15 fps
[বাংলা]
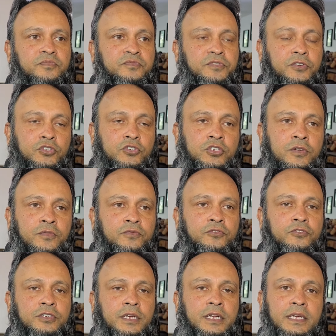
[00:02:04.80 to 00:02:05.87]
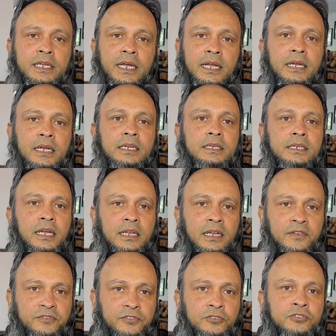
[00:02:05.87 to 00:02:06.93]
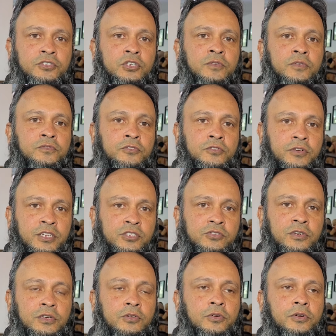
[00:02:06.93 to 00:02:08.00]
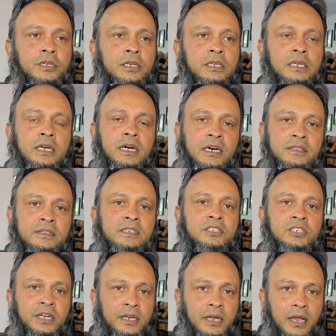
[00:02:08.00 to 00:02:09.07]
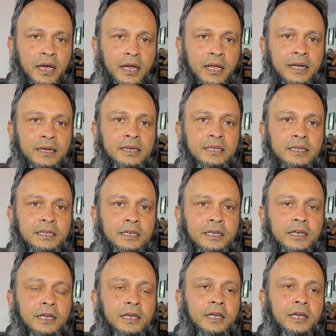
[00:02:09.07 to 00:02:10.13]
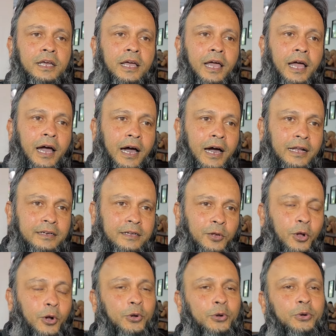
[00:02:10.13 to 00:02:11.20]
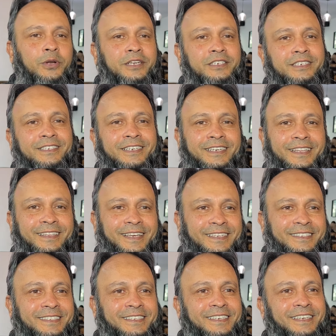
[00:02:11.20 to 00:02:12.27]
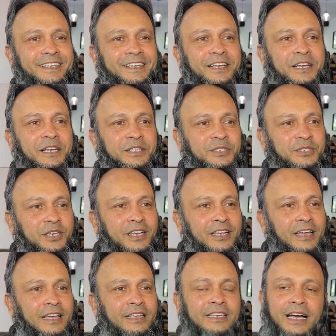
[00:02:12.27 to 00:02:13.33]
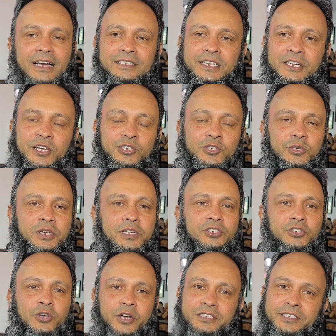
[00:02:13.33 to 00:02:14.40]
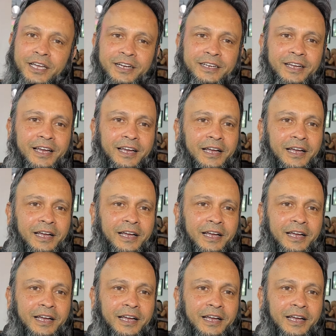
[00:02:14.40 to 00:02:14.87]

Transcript: ফিউশন ফুড ইন্ডিয়ান অ্যান্ড ইটালিয়ান ফিউশন ফুড রেস্টুরেন্ট করি ইন গানজি চ্যানেল আইল্যান্ডে আর লন্ডনে এসে যেটা দেখছি যে ইয়াং জেনারেশনের চয়েস একটা